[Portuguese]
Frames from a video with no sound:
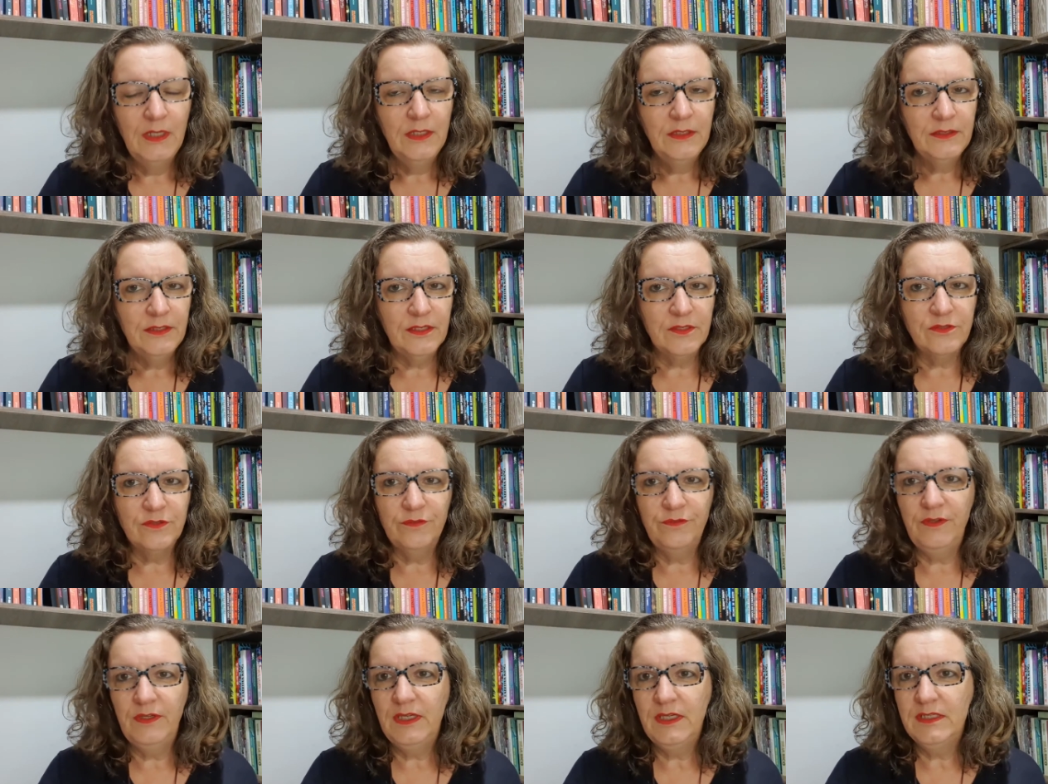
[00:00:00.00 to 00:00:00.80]
da
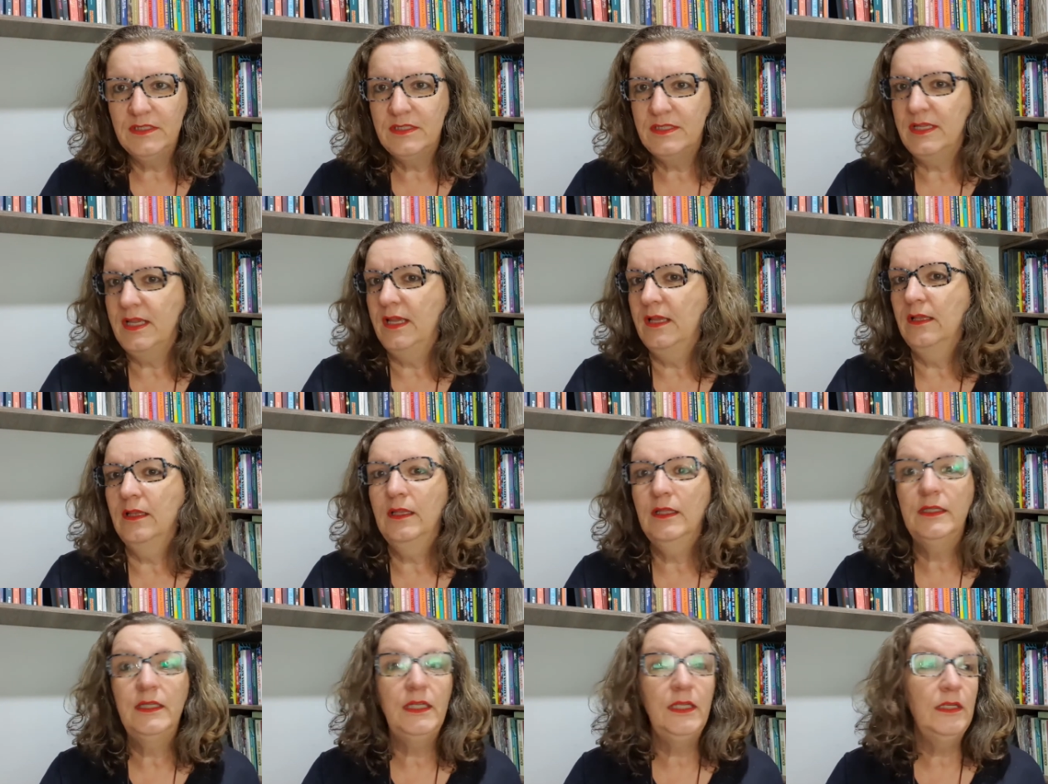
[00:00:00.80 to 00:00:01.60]
Sophie
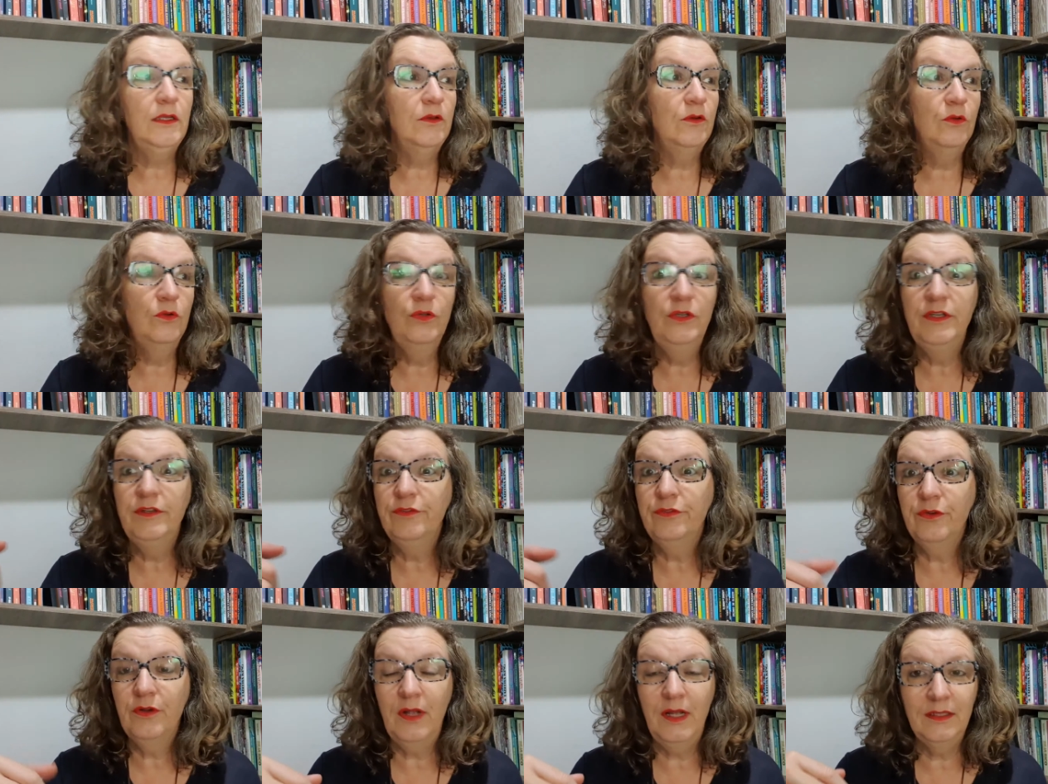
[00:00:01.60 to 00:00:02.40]
Kinsella que o
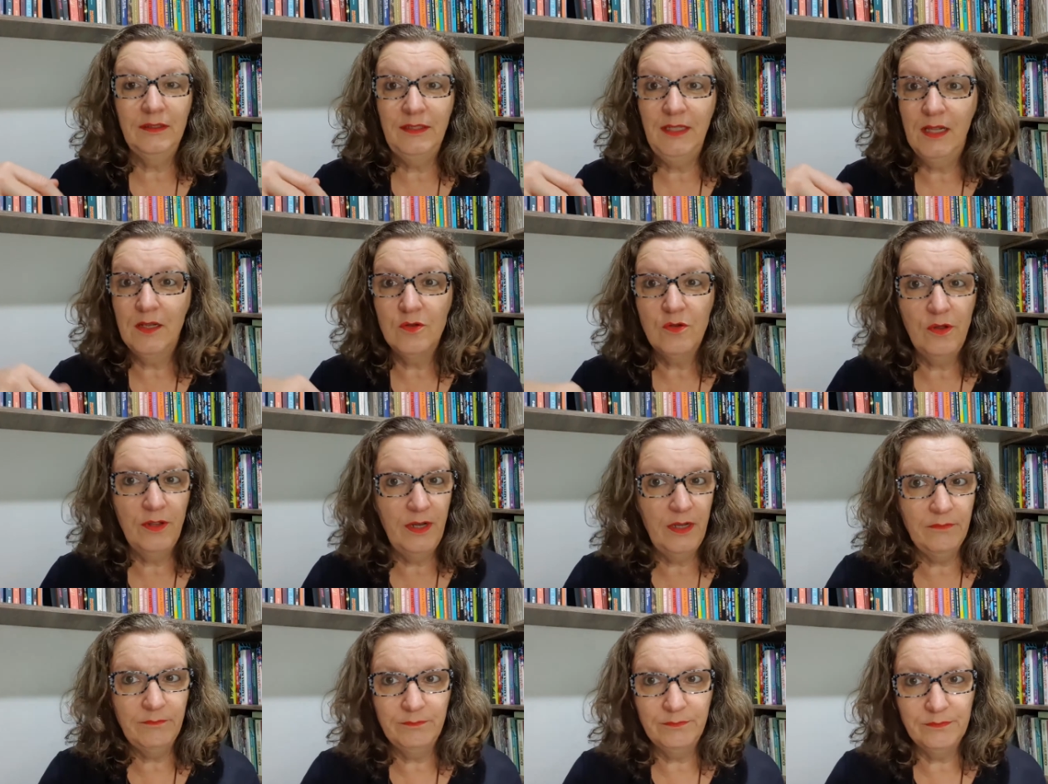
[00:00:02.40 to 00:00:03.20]
livro, até
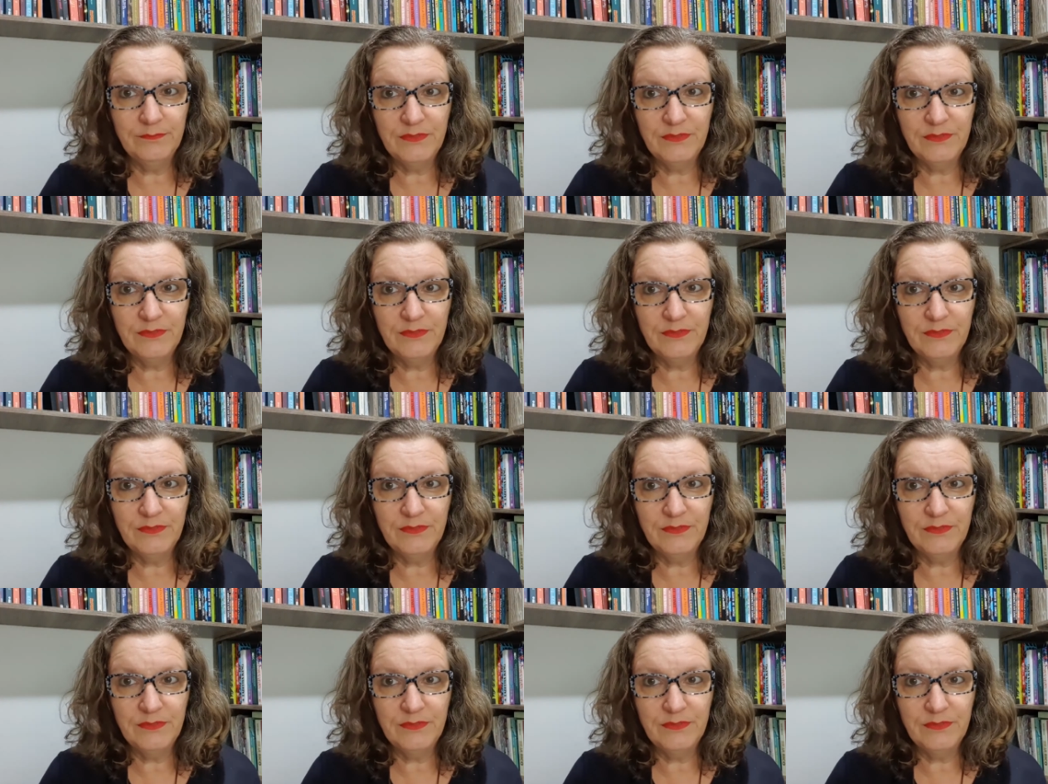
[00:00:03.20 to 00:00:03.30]
agora,